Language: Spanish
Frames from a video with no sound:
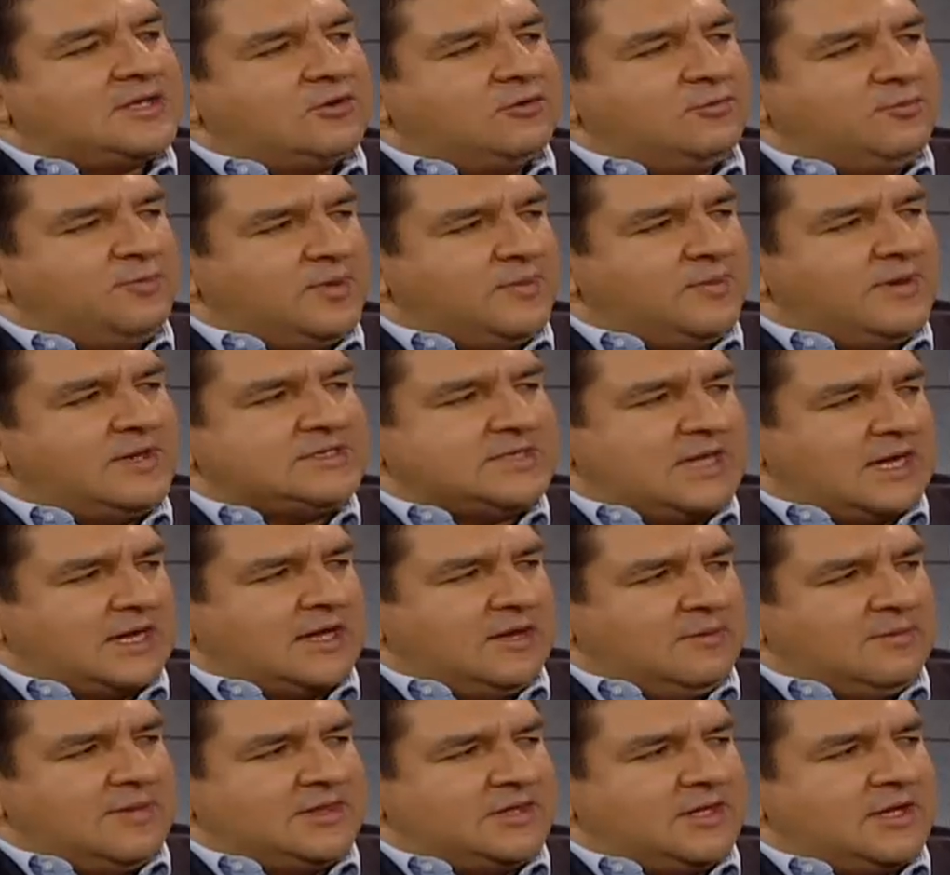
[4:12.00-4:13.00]
un primer
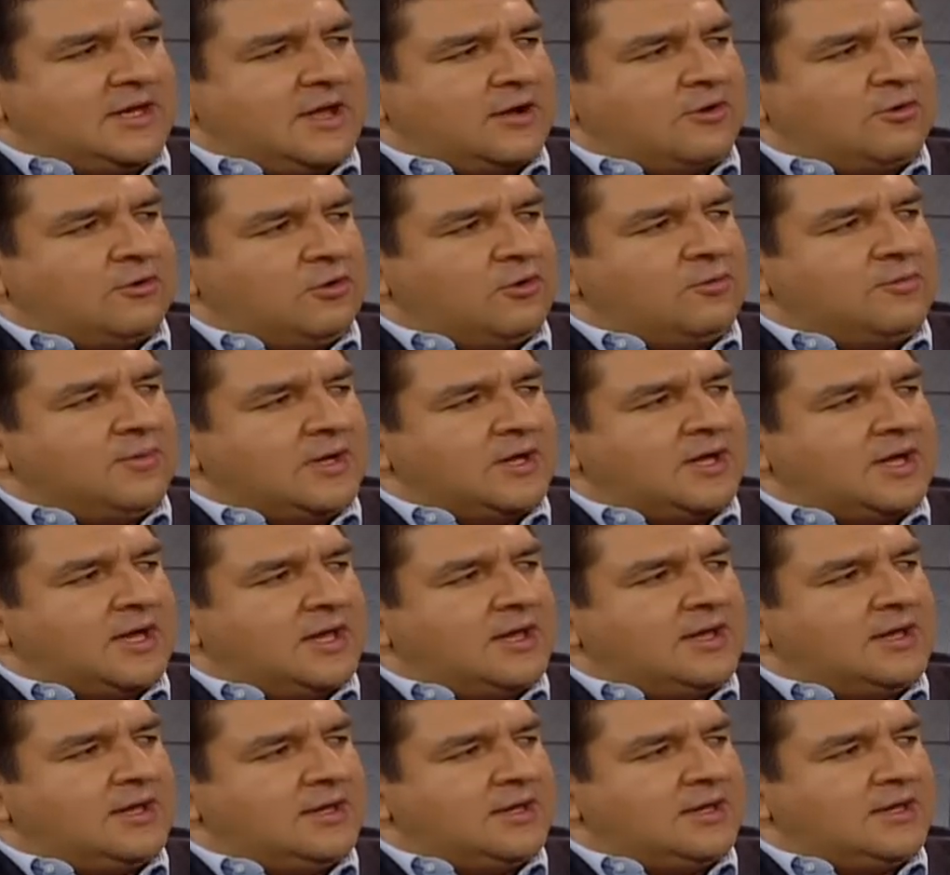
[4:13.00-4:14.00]
saque en materia
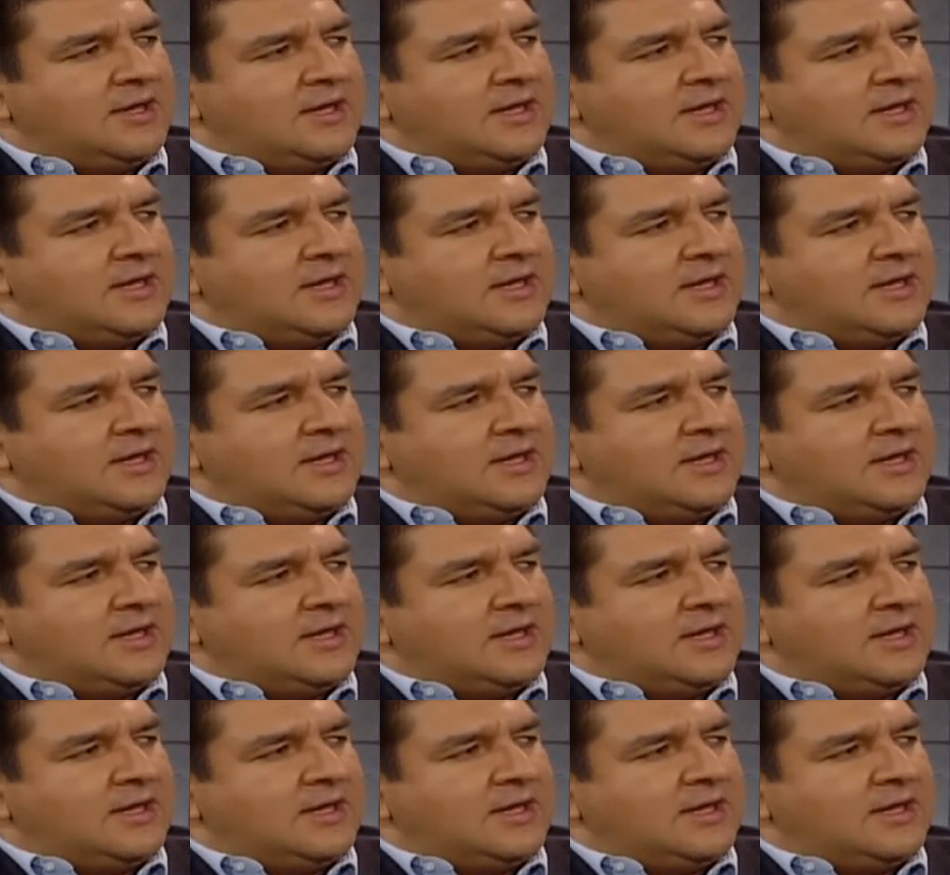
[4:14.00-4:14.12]
económica. ¿eh?